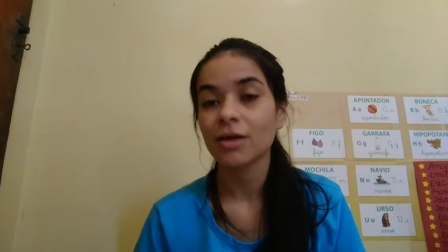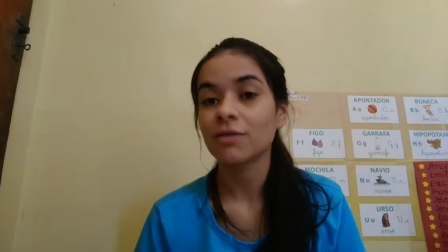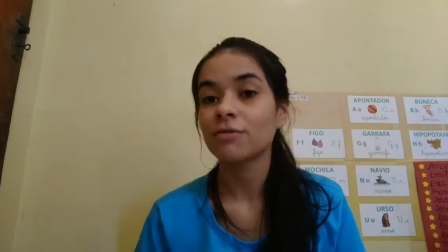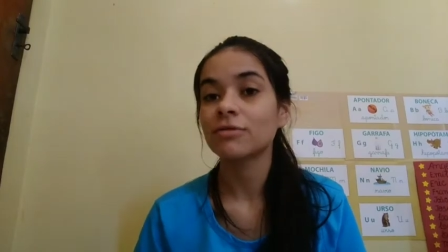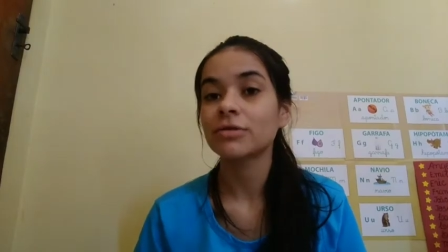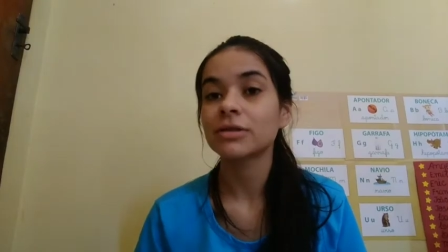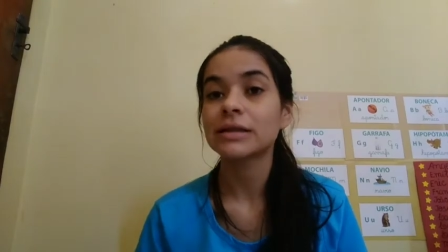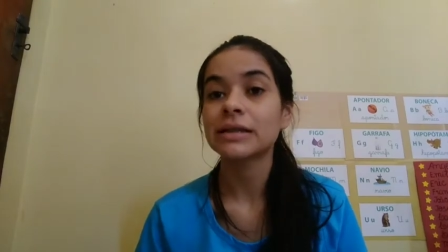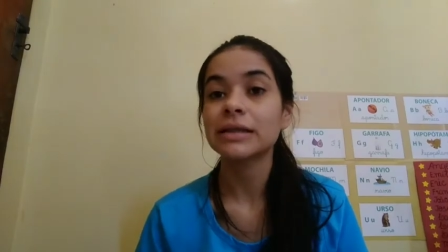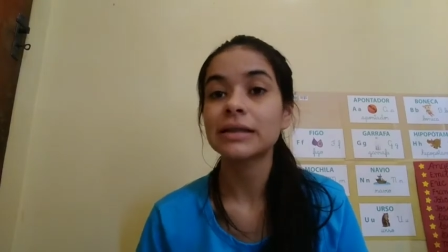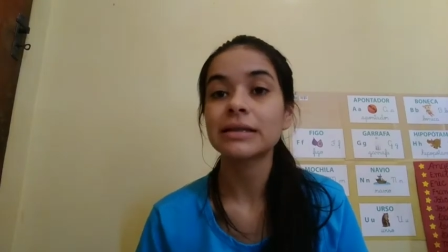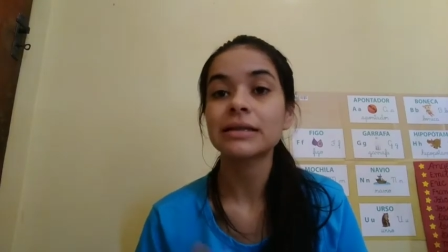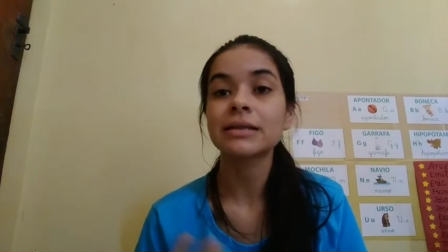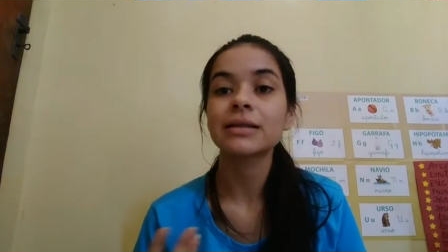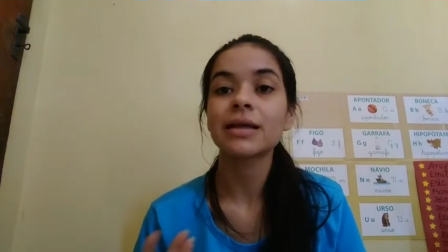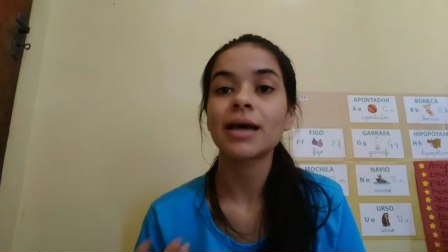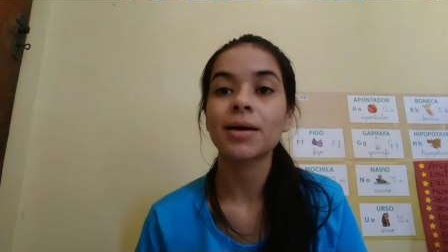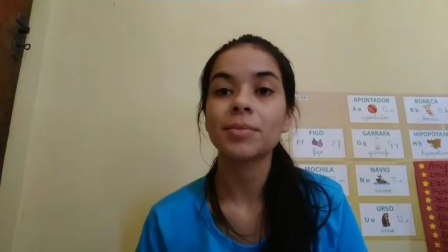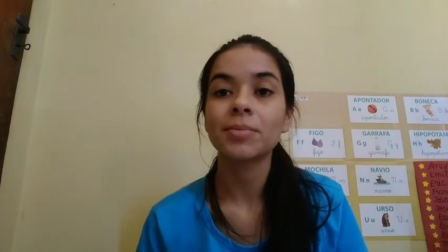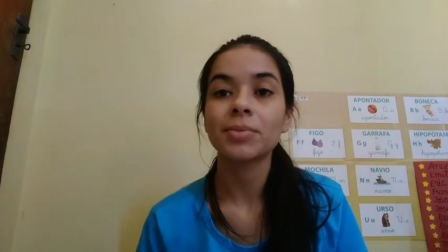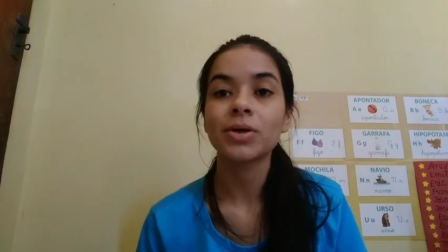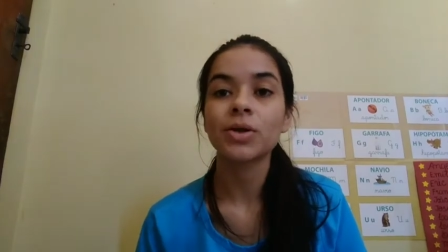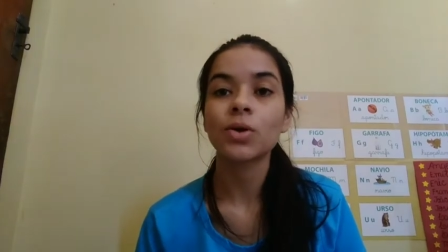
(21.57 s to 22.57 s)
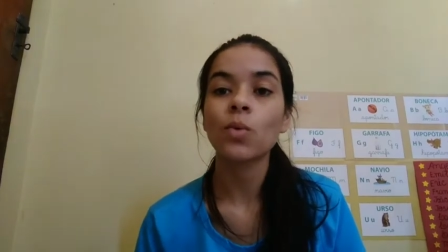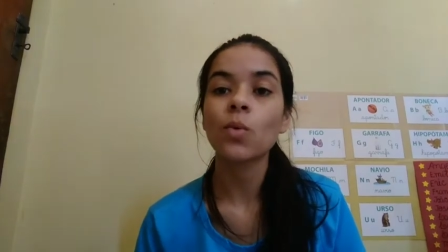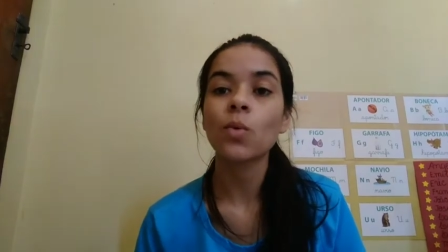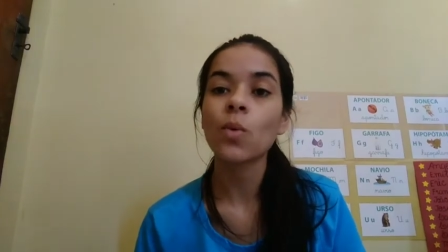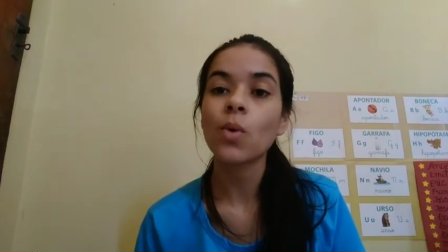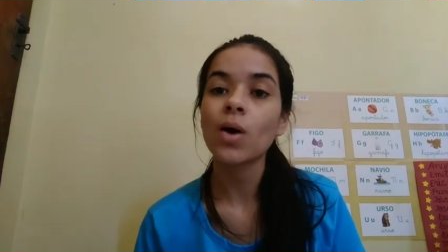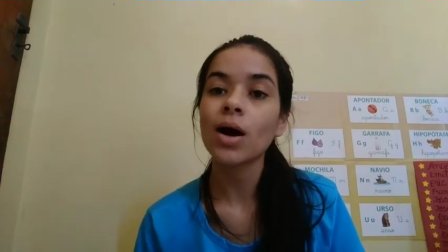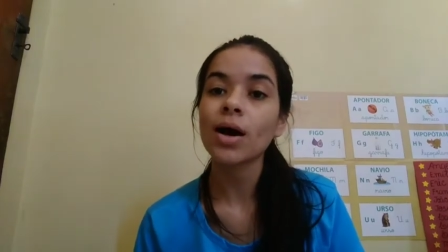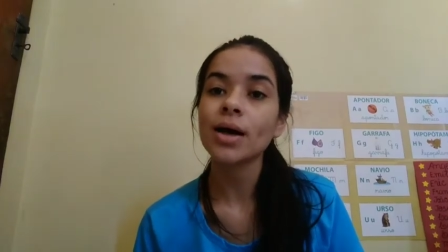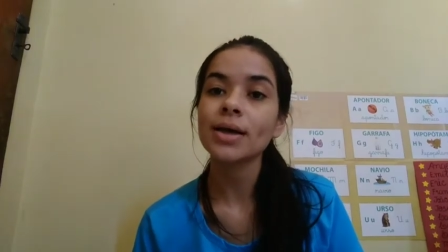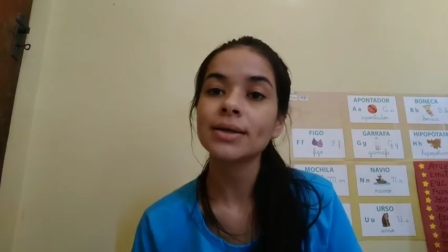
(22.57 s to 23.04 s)
Vocês sabem
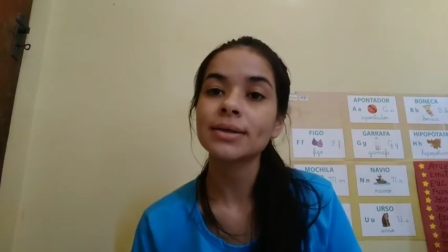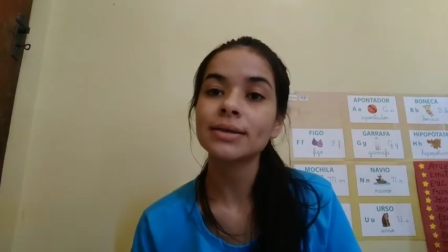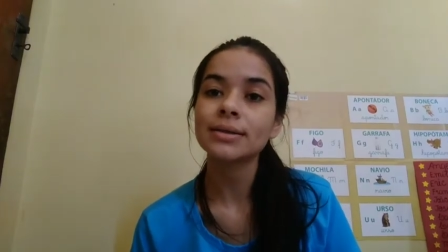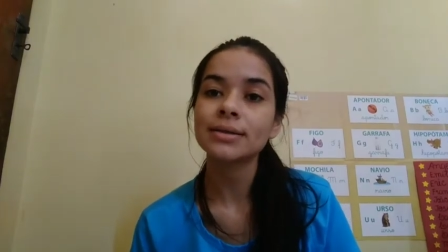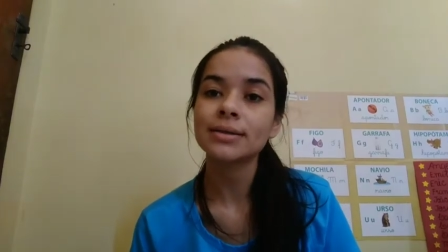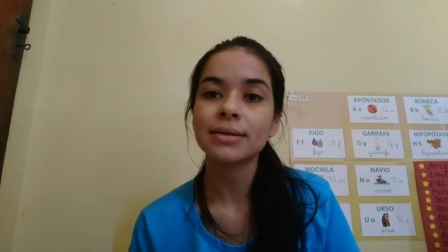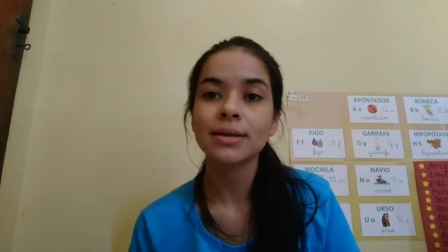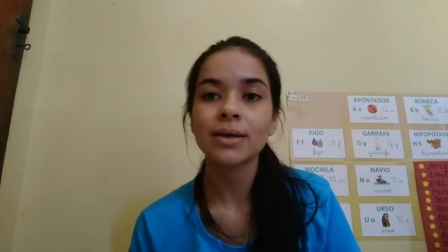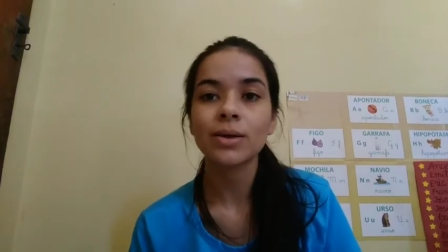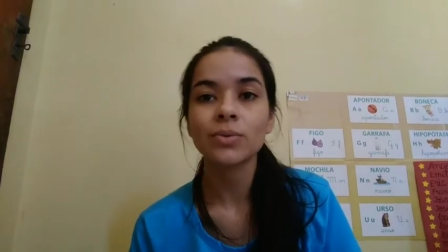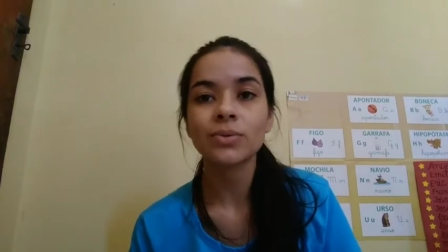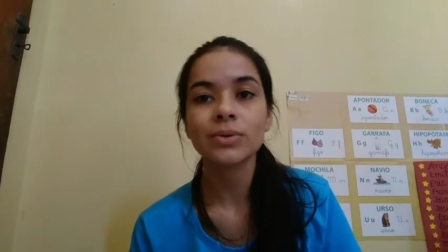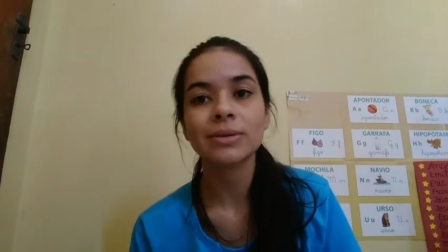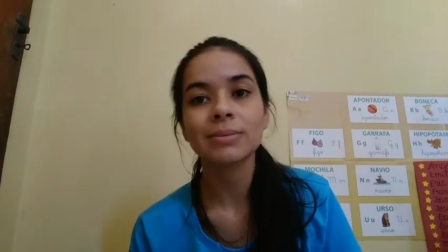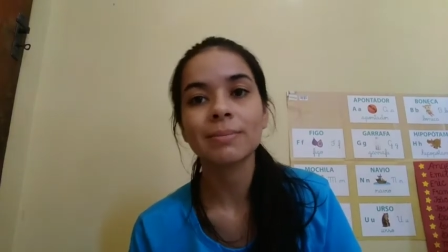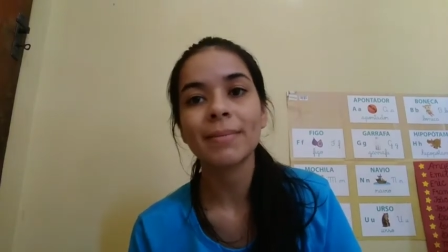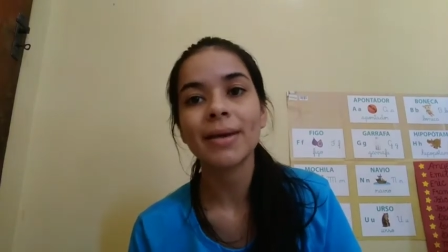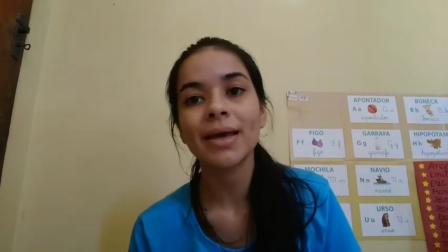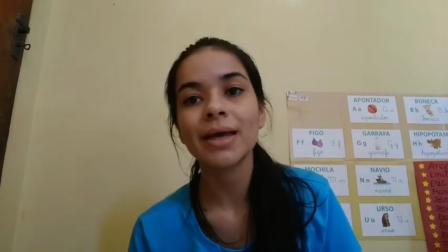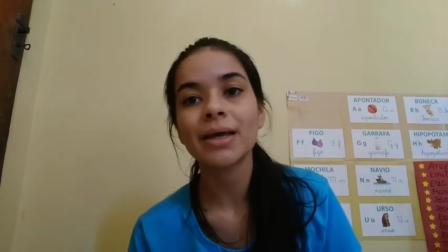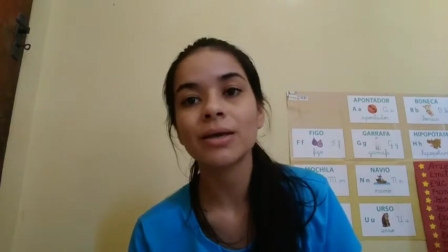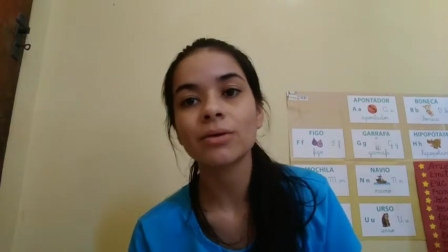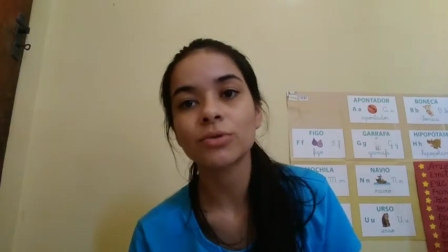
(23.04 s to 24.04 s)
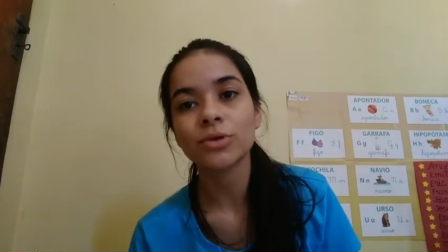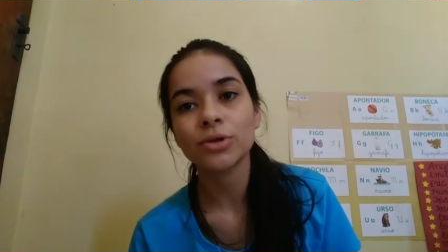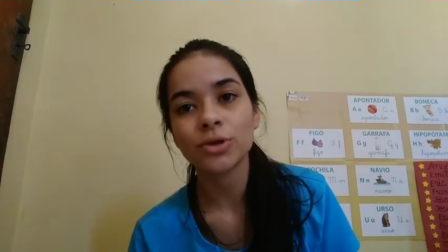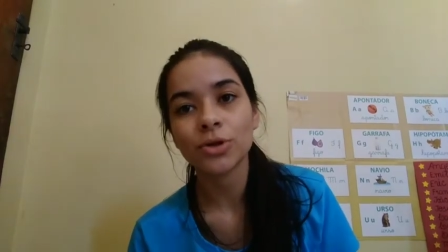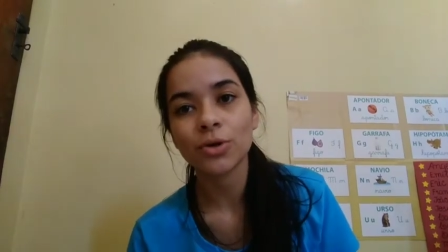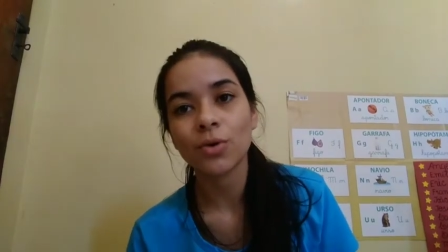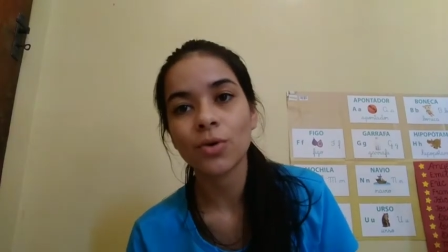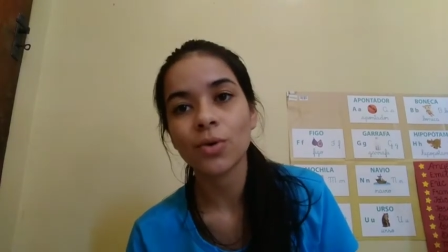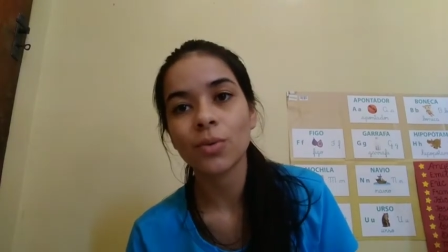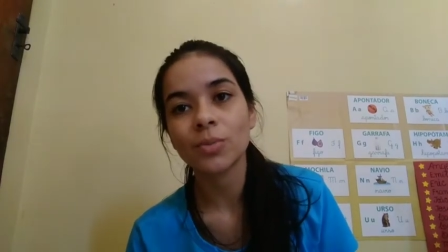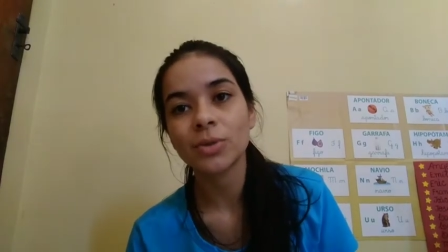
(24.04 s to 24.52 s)
quais são os meios
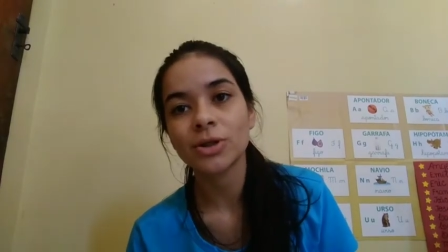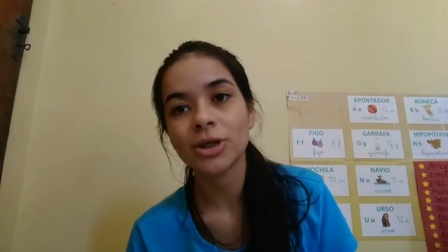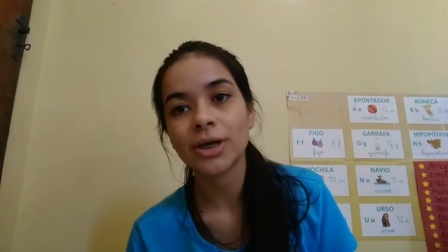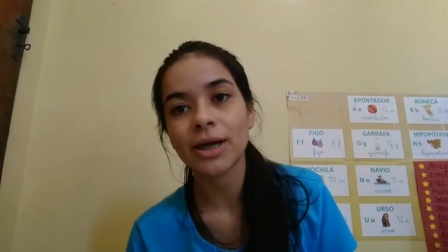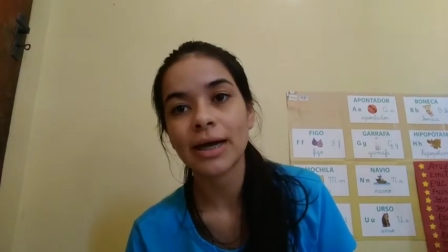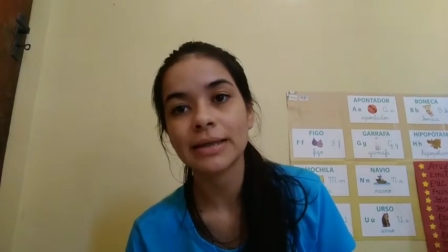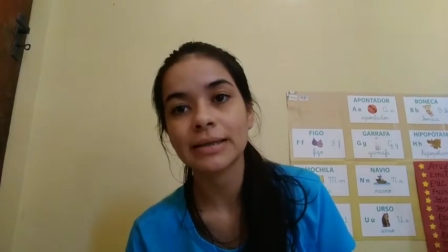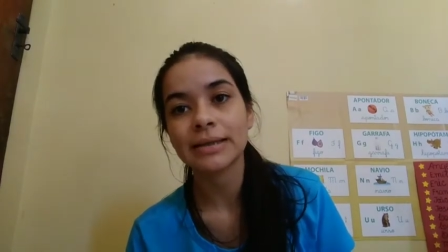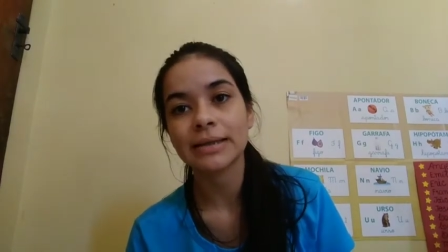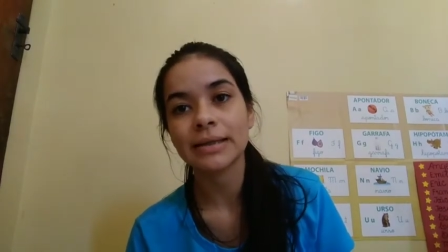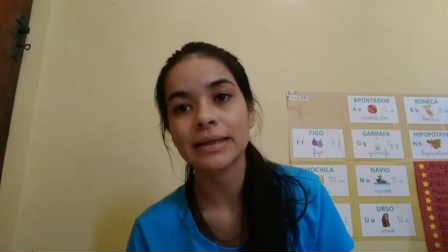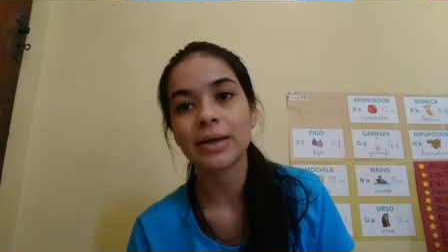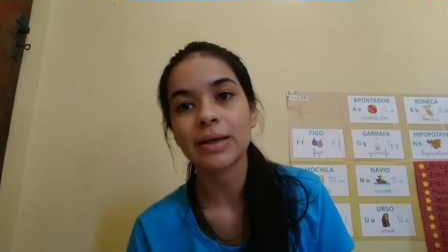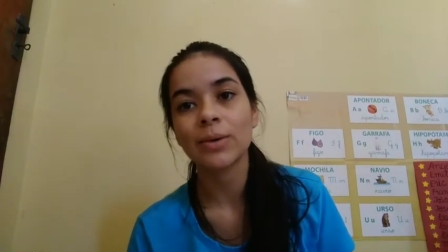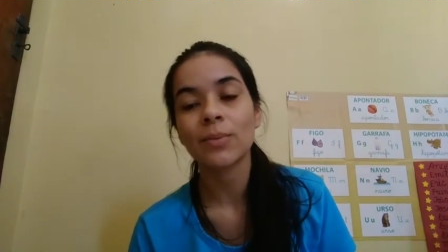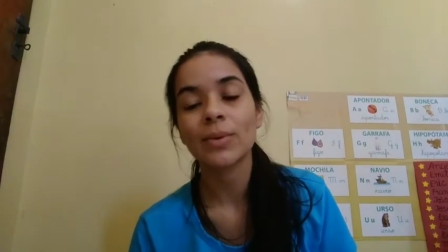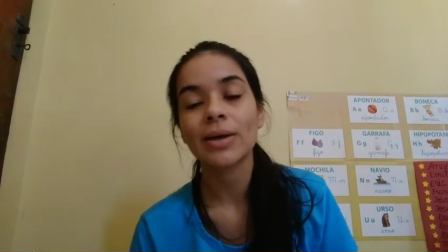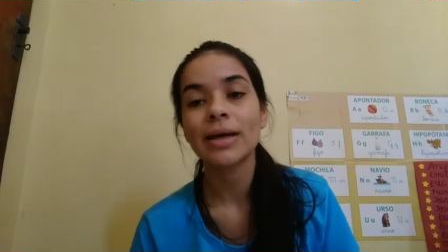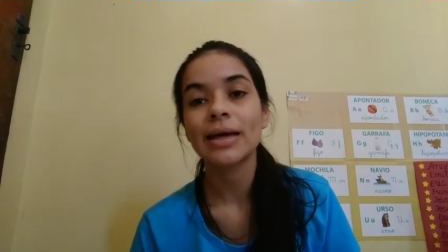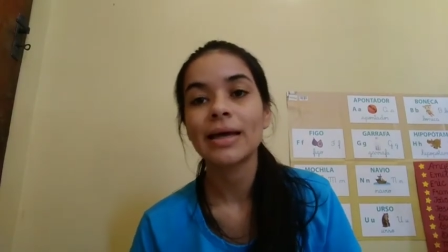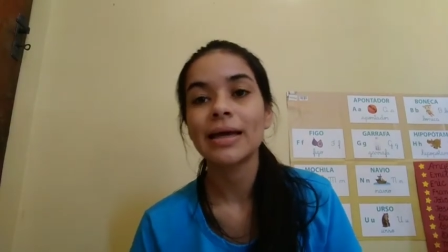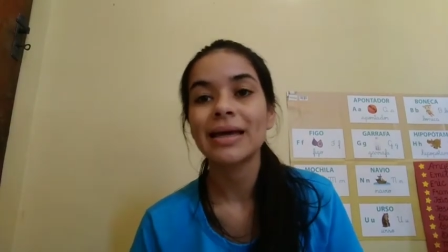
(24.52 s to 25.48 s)
de comunicação